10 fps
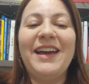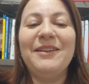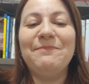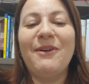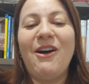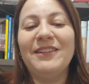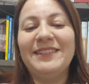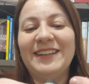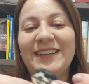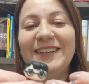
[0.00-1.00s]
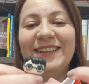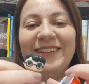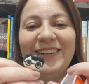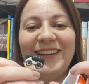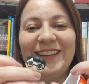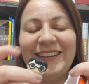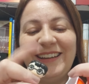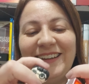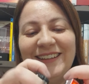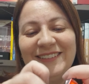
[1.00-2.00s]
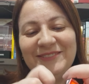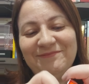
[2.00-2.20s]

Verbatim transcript: Harry Potter! Olha aqui.